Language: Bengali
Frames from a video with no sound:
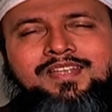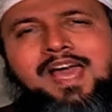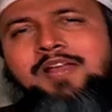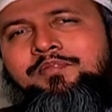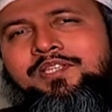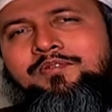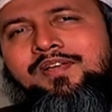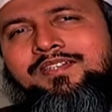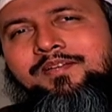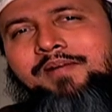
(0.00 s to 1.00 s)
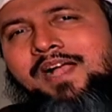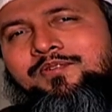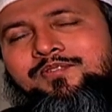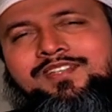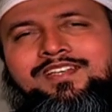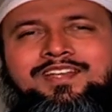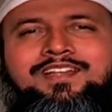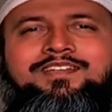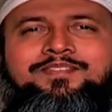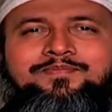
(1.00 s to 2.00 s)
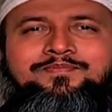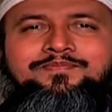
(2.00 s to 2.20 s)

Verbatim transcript: তিনি আরবিতে কয়েকটা বাক্য শিখলেন